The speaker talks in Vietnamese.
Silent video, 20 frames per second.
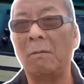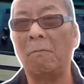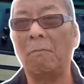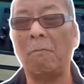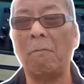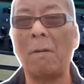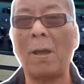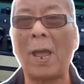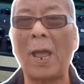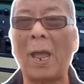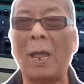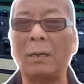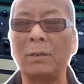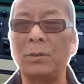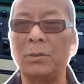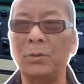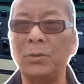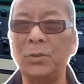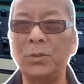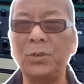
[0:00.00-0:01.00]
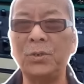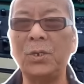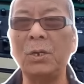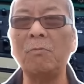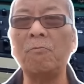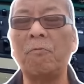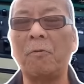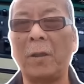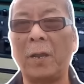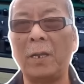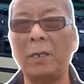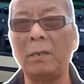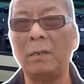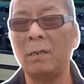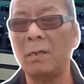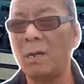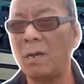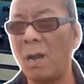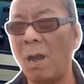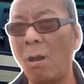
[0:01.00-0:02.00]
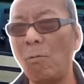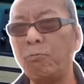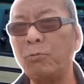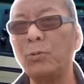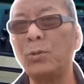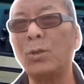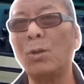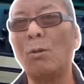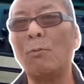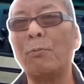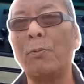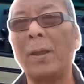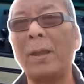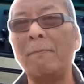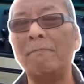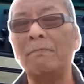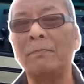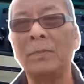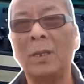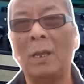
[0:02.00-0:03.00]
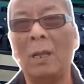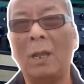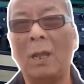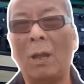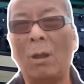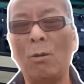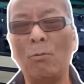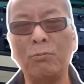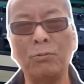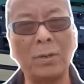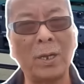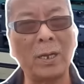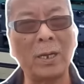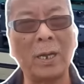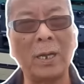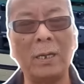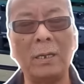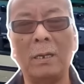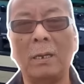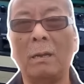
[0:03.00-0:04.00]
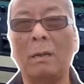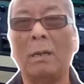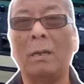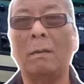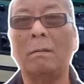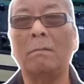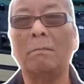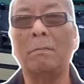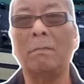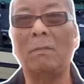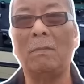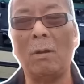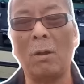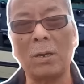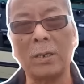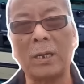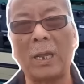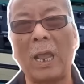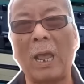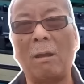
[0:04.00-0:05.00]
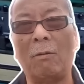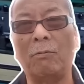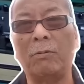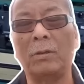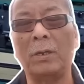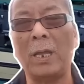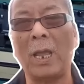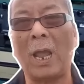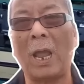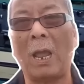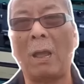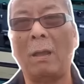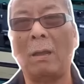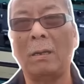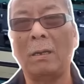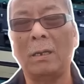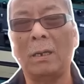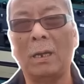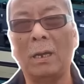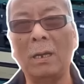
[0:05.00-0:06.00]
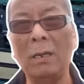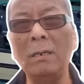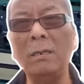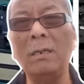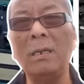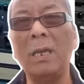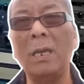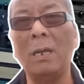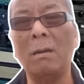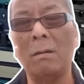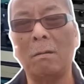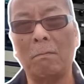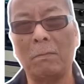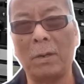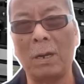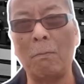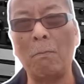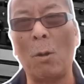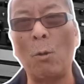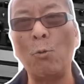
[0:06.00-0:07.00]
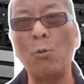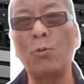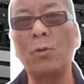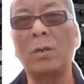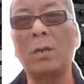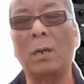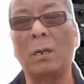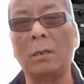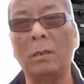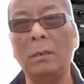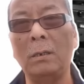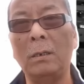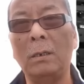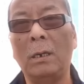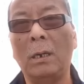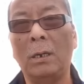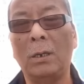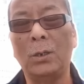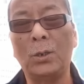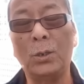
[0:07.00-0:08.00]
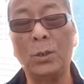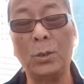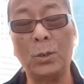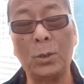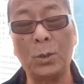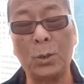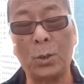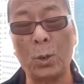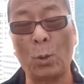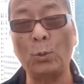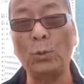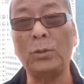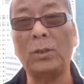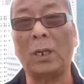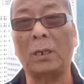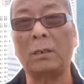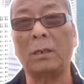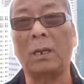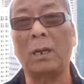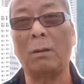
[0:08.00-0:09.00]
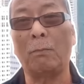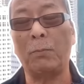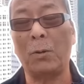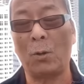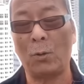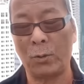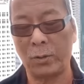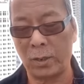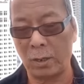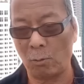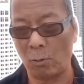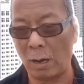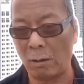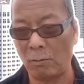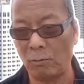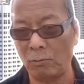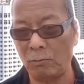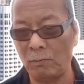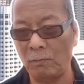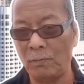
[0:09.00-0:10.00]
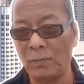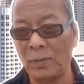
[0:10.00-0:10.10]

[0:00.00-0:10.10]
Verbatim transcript: và trước phế không cho phép Hungary lọt vào rằng là ứng viên để bầu cử Chủ tịch Hiệp hội châu Âu